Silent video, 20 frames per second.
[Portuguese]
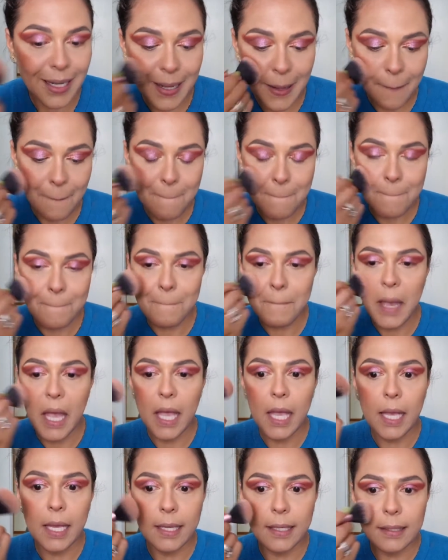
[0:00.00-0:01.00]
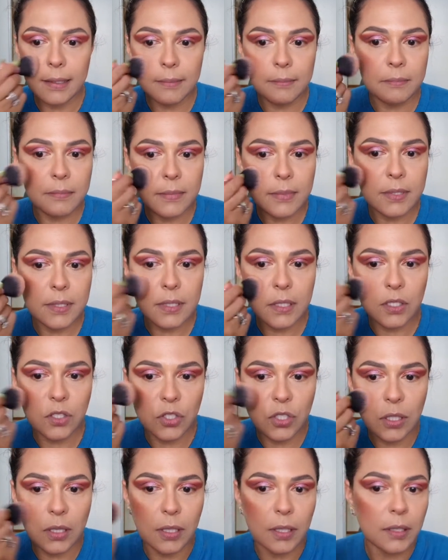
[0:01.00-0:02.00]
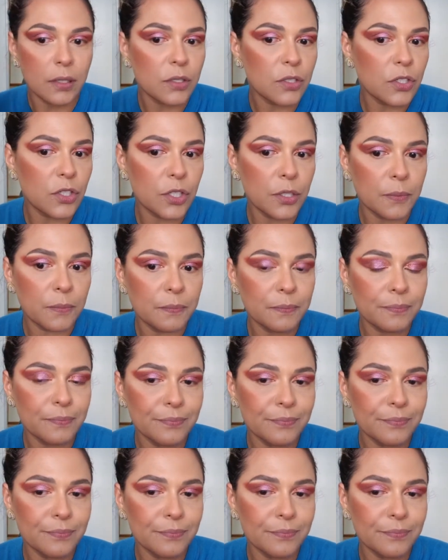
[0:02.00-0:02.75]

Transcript: ele é bem cintilante.